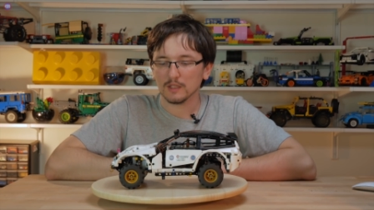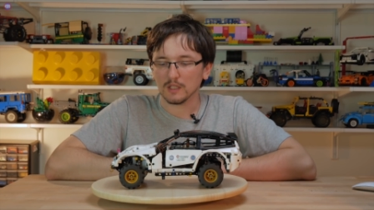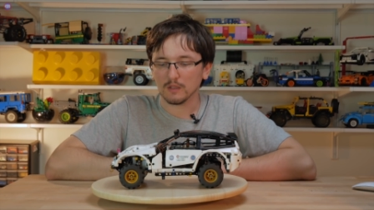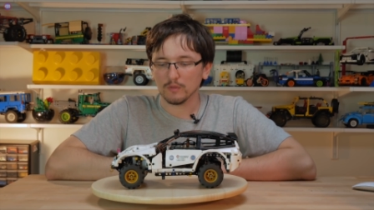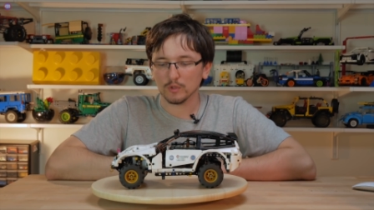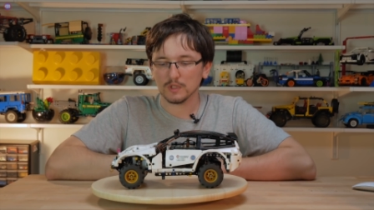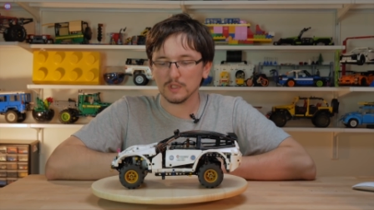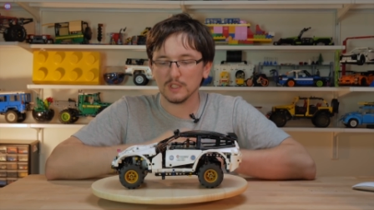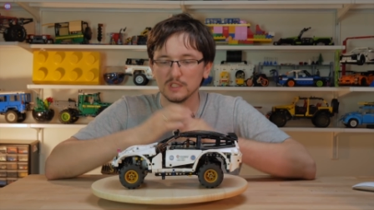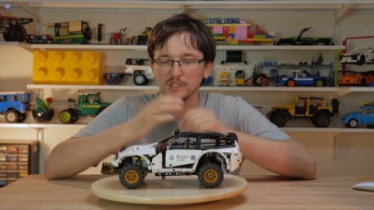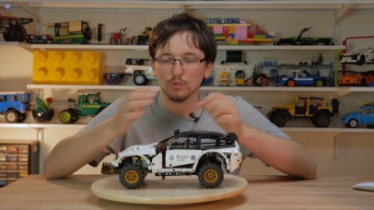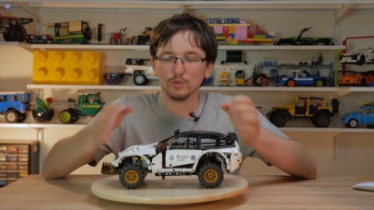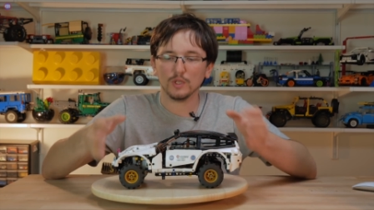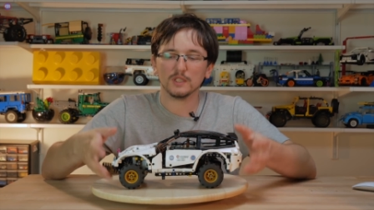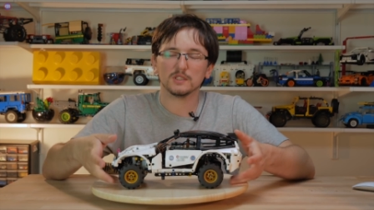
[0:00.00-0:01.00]
Так вот,
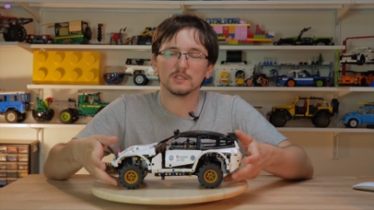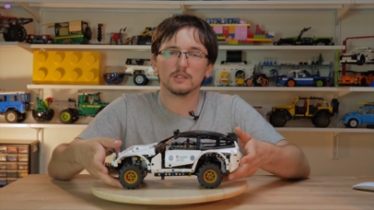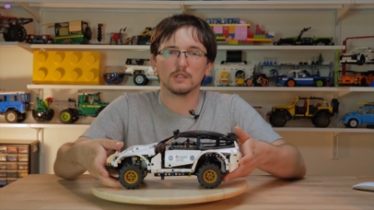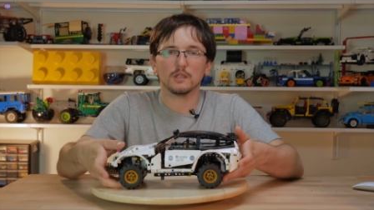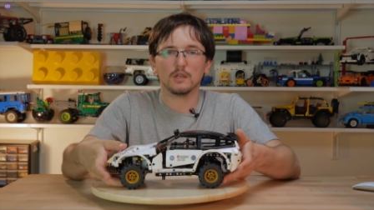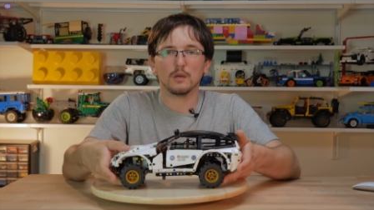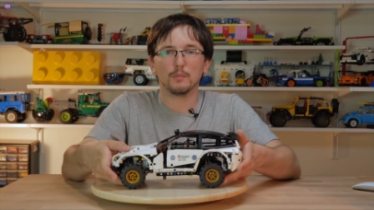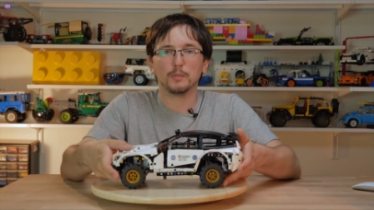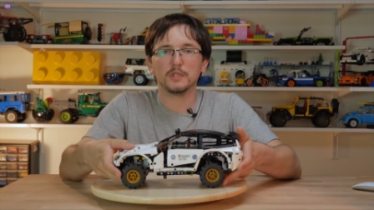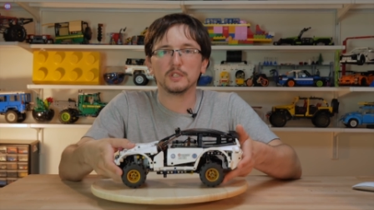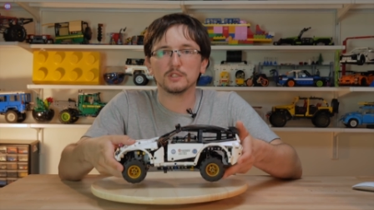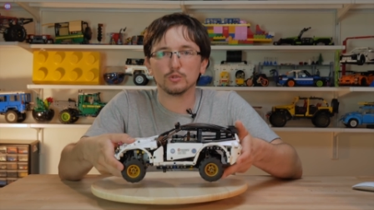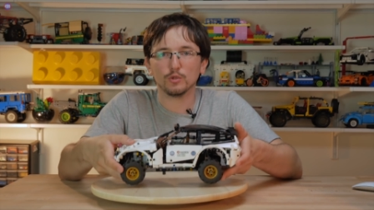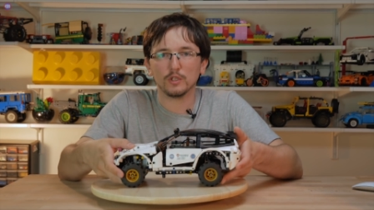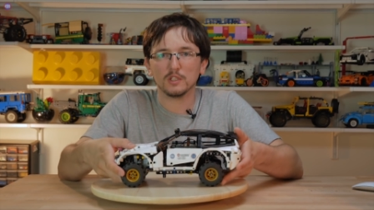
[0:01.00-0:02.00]
если у нас
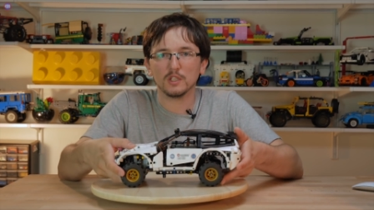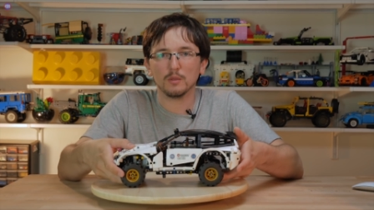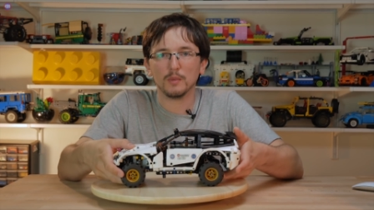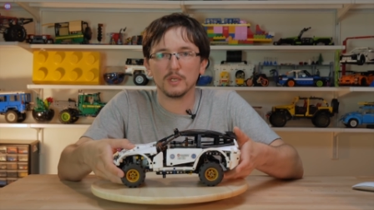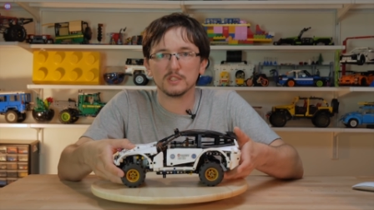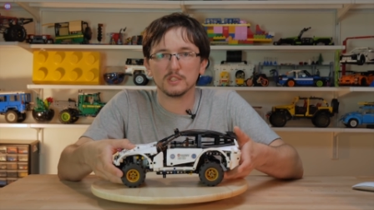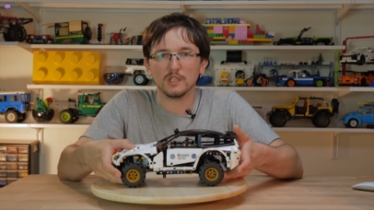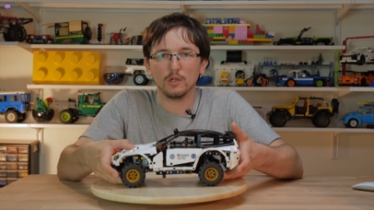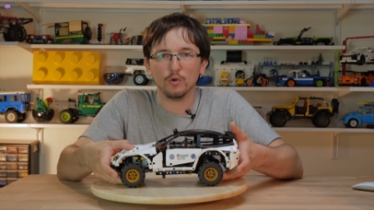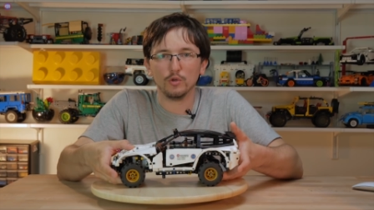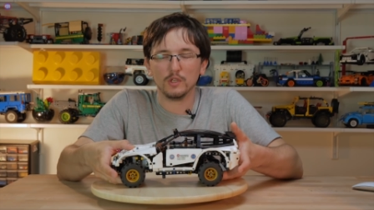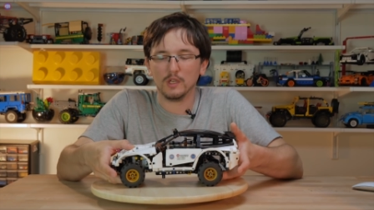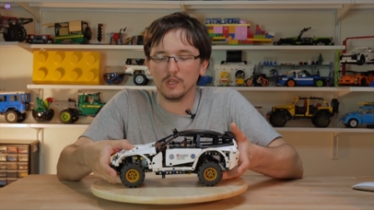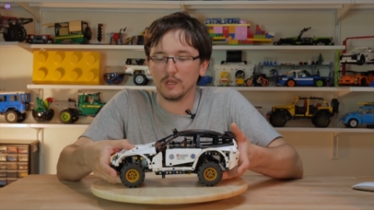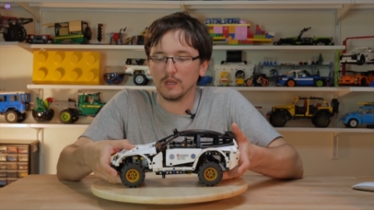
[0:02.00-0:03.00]
подрессоренные массы
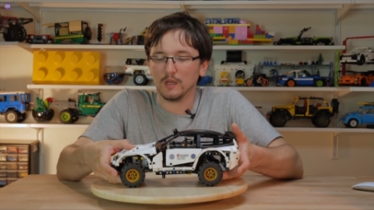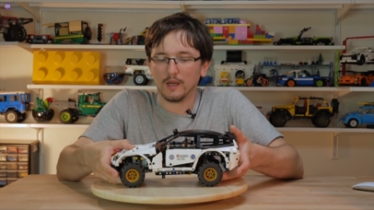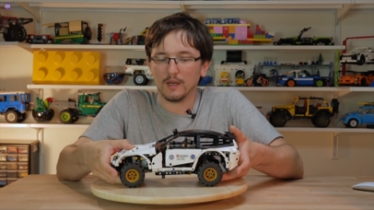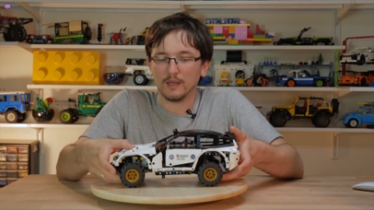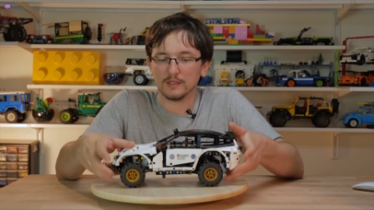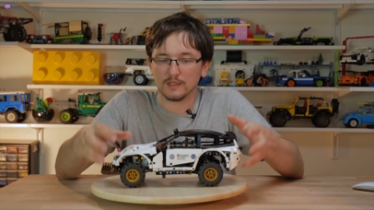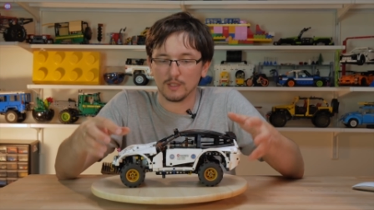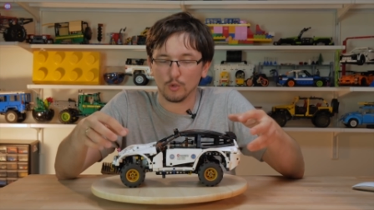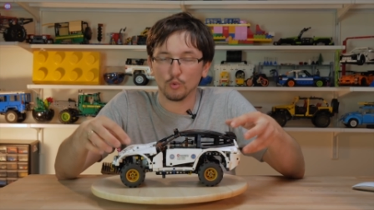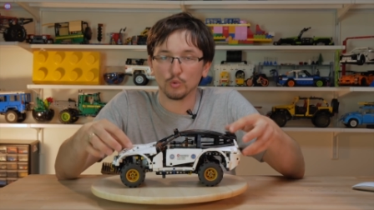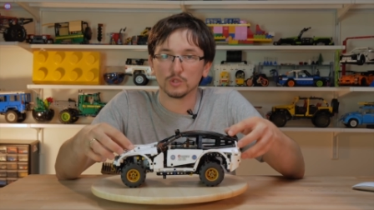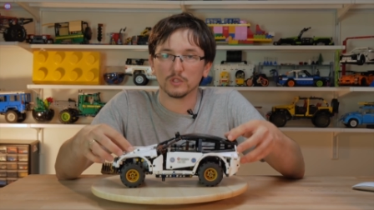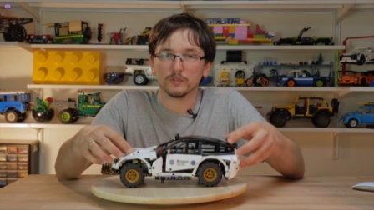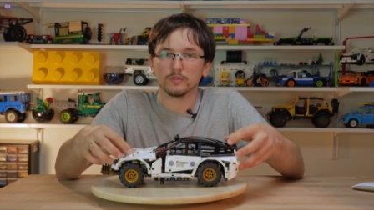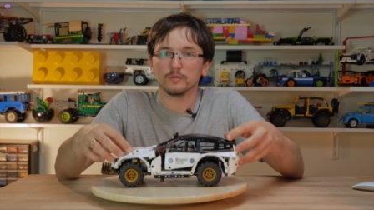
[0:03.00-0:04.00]
легкие, это
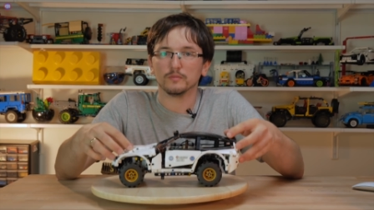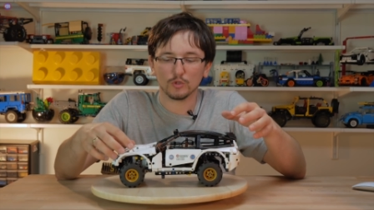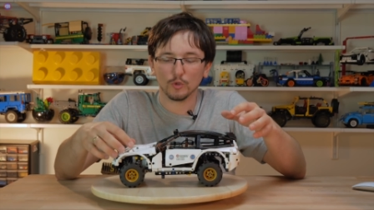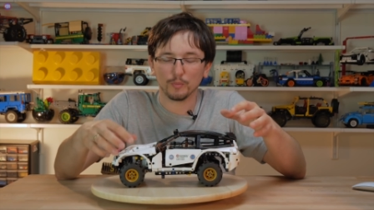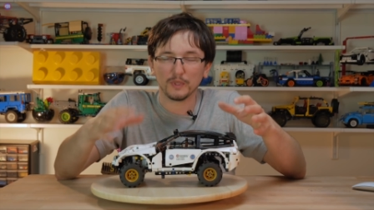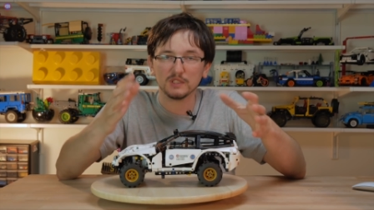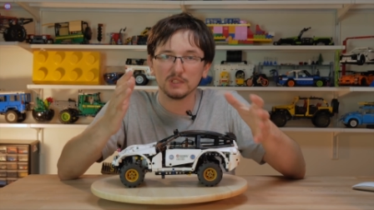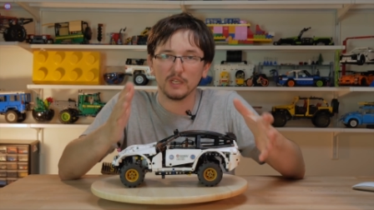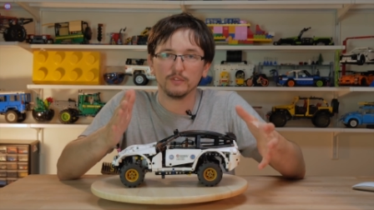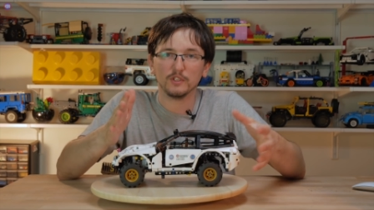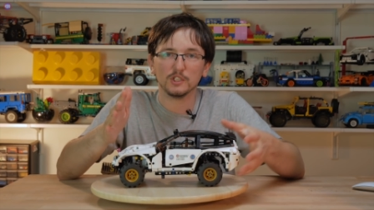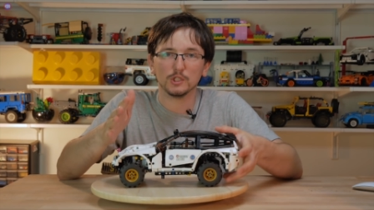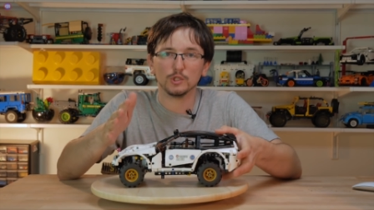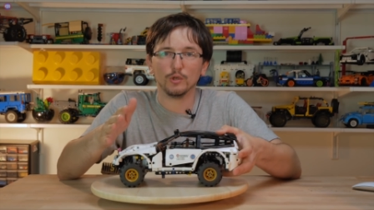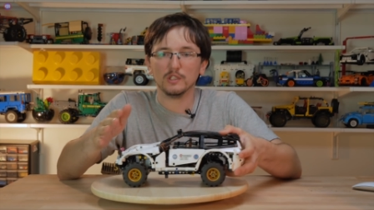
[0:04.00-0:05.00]
кузов, то
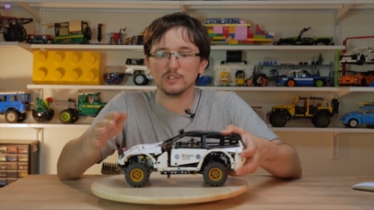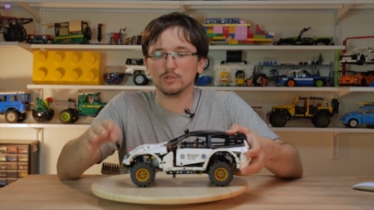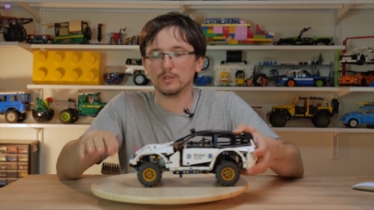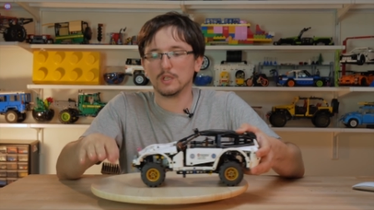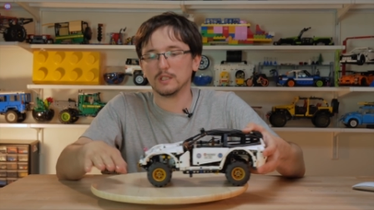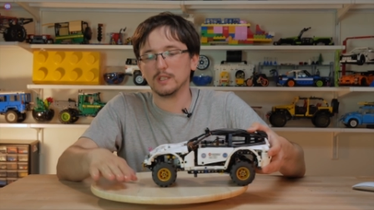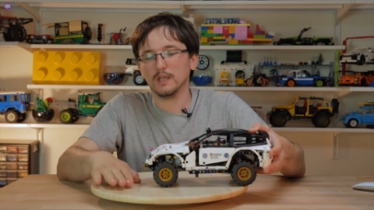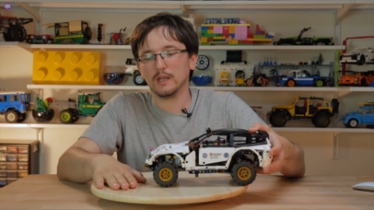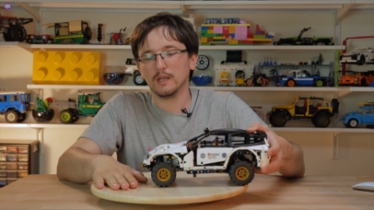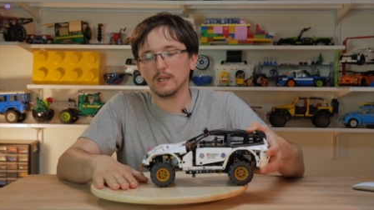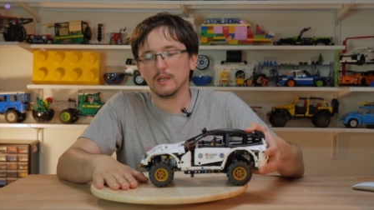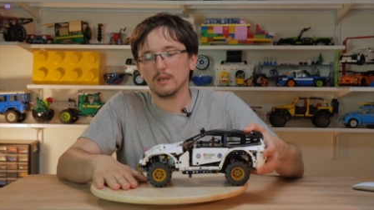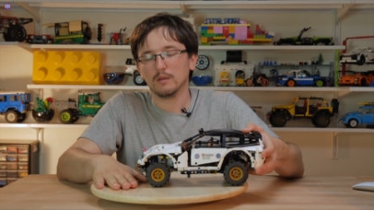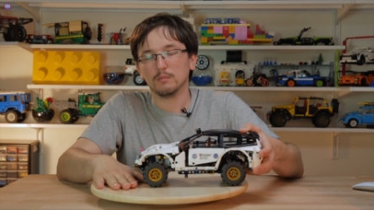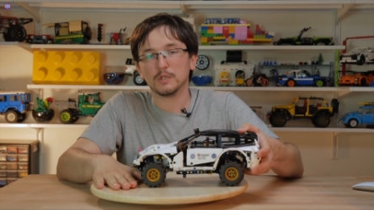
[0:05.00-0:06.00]
представьте ситуацию, когда
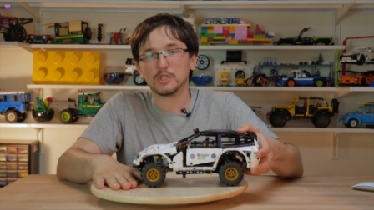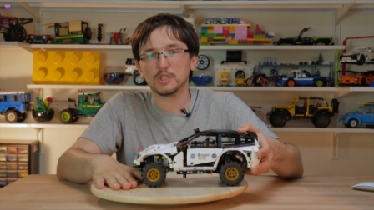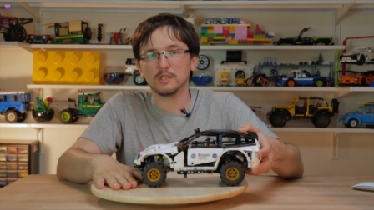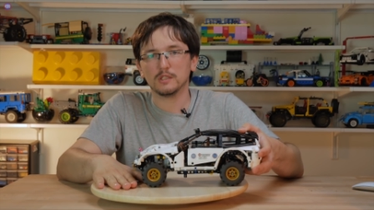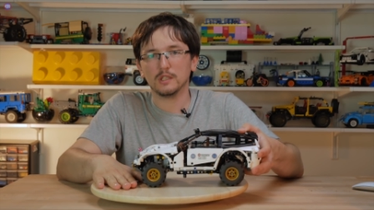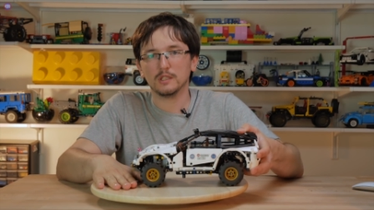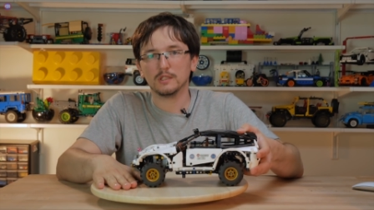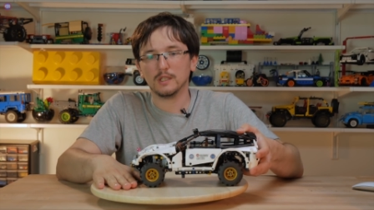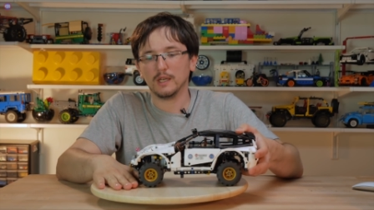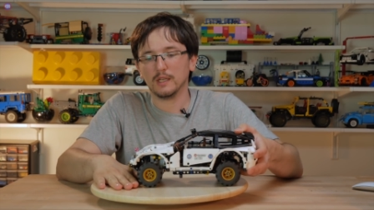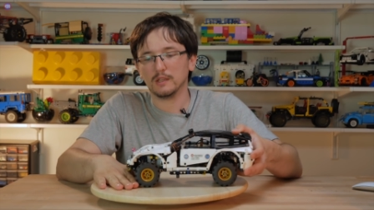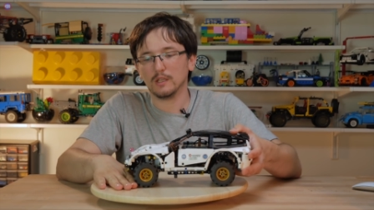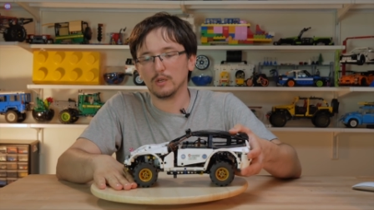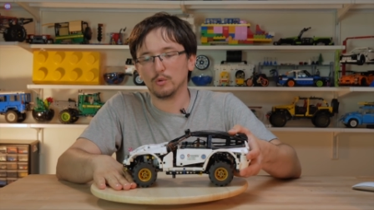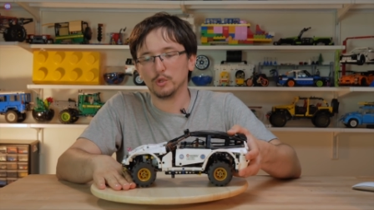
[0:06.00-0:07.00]
машина
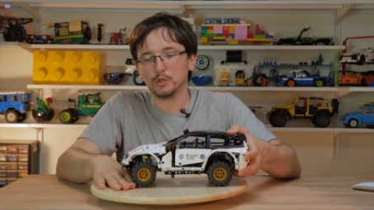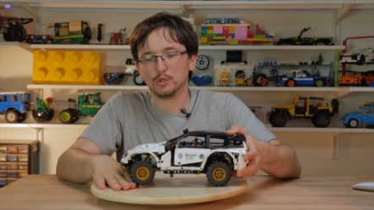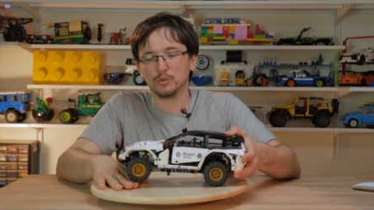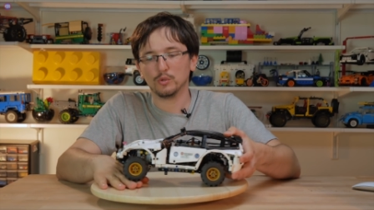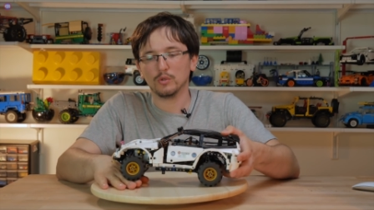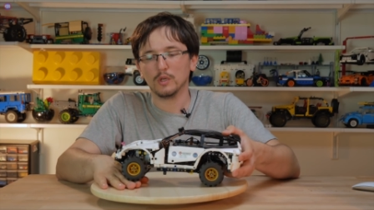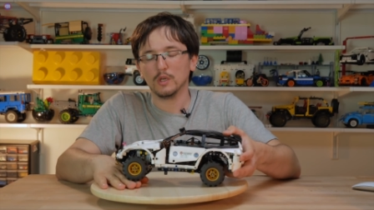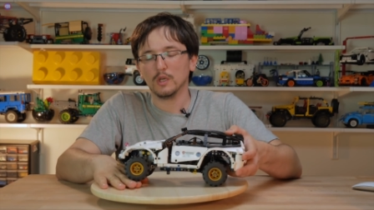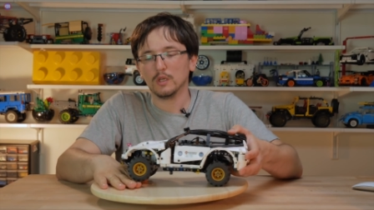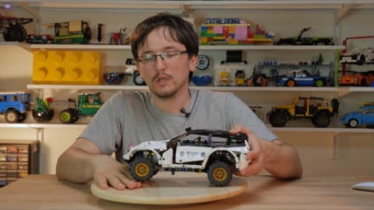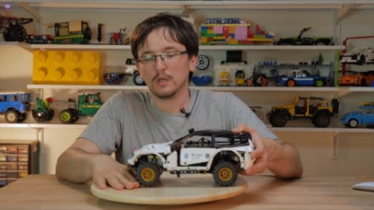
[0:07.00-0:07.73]
налетает на кочку,